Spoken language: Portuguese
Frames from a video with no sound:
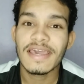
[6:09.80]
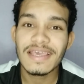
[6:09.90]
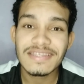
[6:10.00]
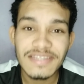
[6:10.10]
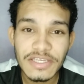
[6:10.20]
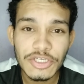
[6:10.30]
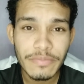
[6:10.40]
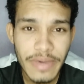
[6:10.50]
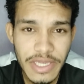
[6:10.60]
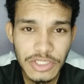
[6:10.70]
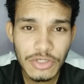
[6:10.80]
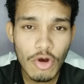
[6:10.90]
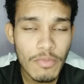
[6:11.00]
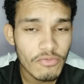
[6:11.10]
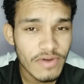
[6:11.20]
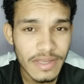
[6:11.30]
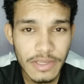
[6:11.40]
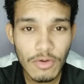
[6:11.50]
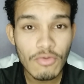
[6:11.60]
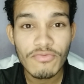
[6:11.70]
Recentemente, como eu
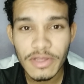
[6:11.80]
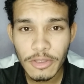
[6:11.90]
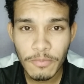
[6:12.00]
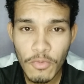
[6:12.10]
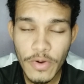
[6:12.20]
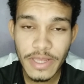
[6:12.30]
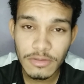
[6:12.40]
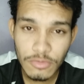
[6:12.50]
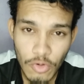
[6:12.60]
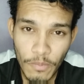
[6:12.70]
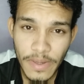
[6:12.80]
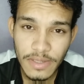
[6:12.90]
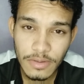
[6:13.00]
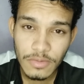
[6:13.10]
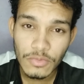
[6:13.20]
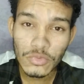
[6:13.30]
falei, o Vanderpool entrou para o